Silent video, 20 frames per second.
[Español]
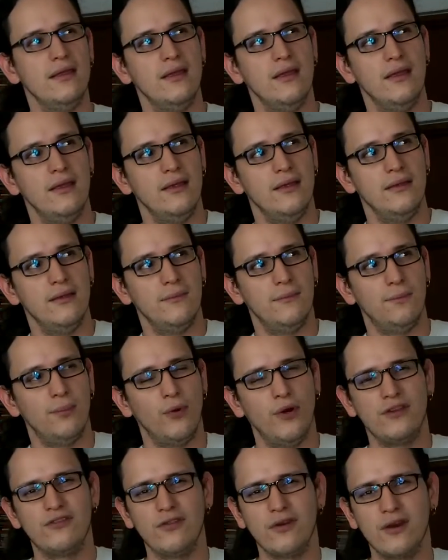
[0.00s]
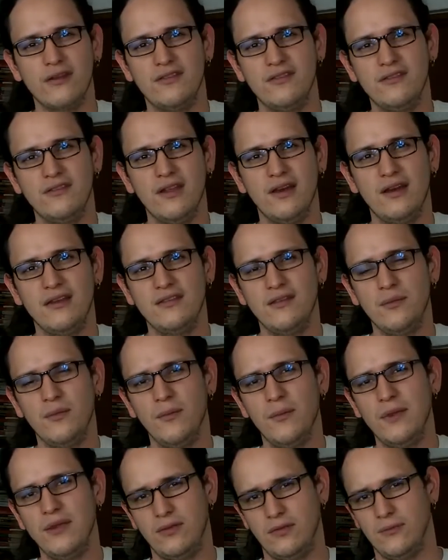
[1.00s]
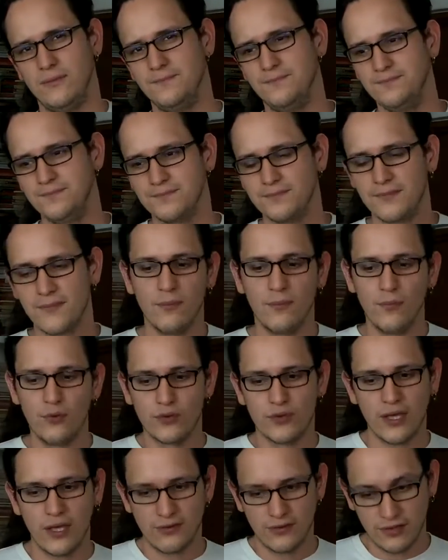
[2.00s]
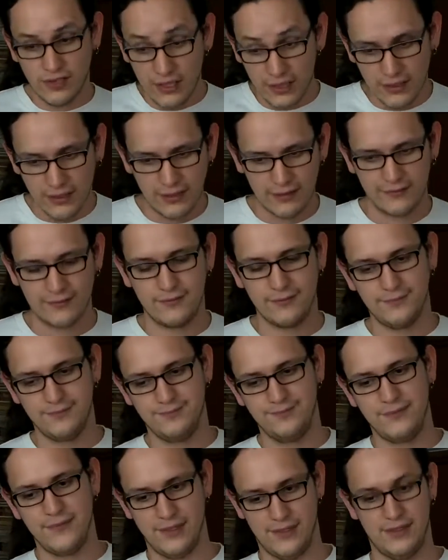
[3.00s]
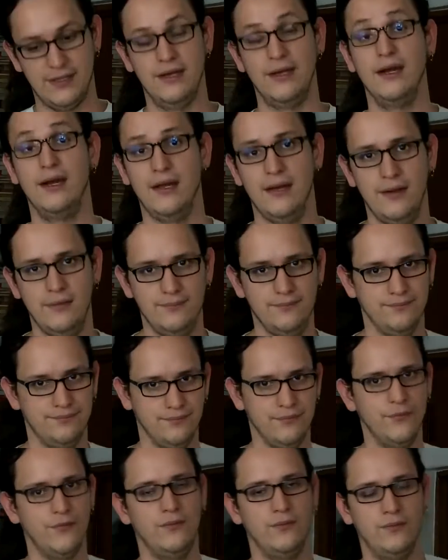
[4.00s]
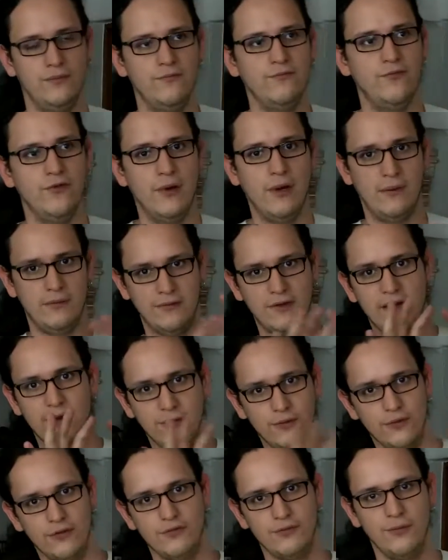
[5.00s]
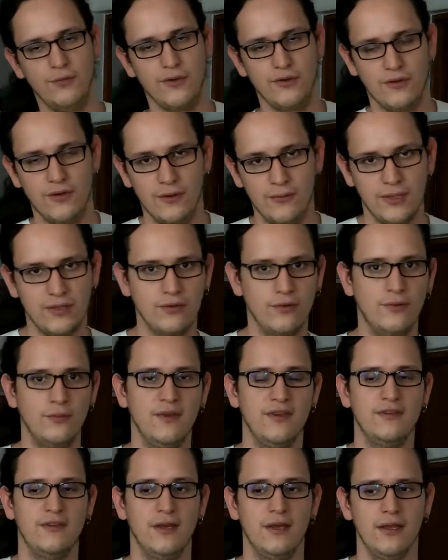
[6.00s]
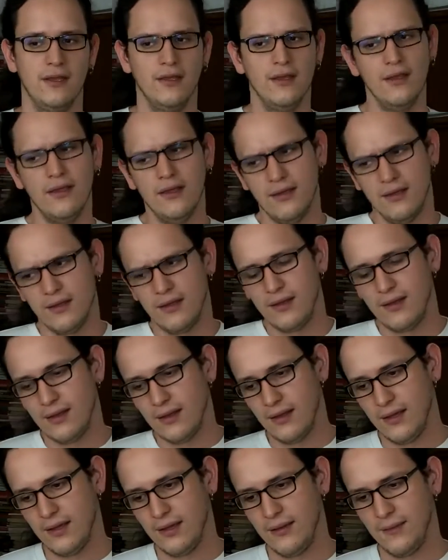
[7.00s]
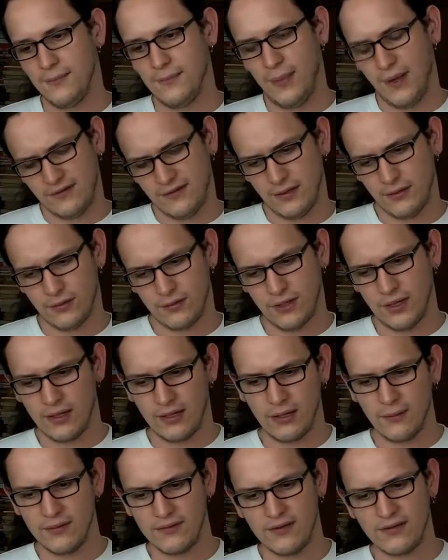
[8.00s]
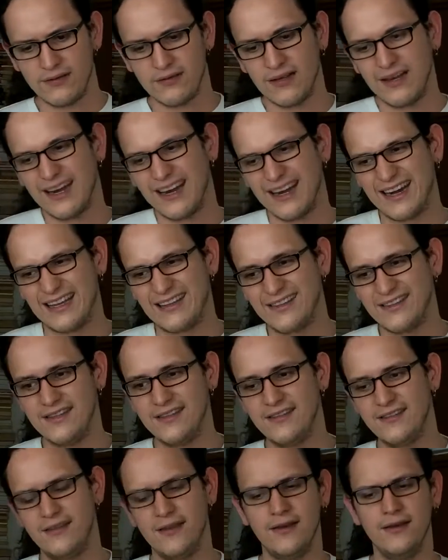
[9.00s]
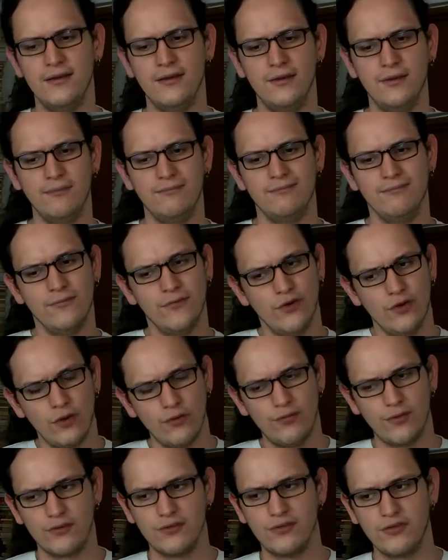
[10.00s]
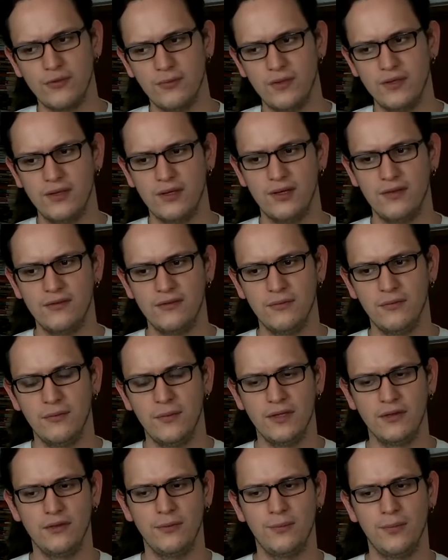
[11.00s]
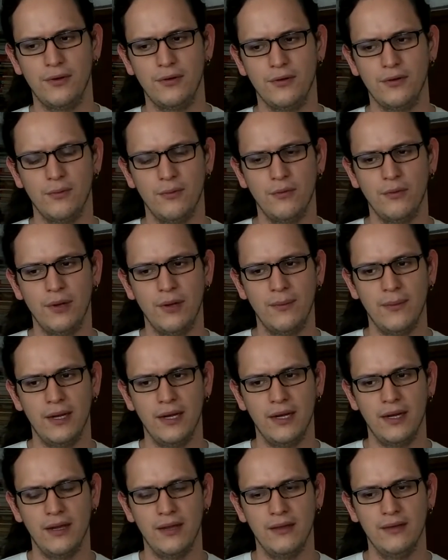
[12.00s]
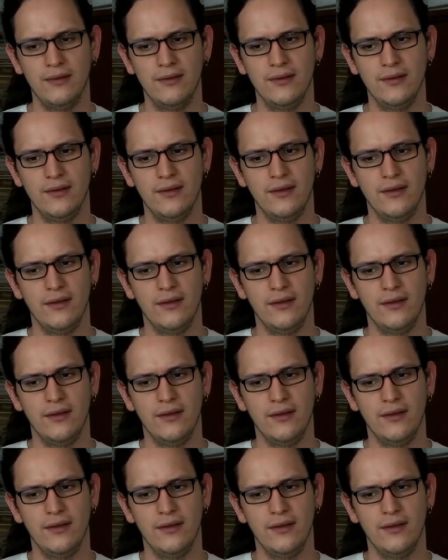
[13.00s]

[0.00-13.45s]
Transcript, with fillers: Y por eso resiste en ese momento. Muchas chicas, en general, mm, fuera, saliéndonos un poco del método mystery, eh, vas a notar que a veces resisten no forzosamente en ese momento, pero como una manera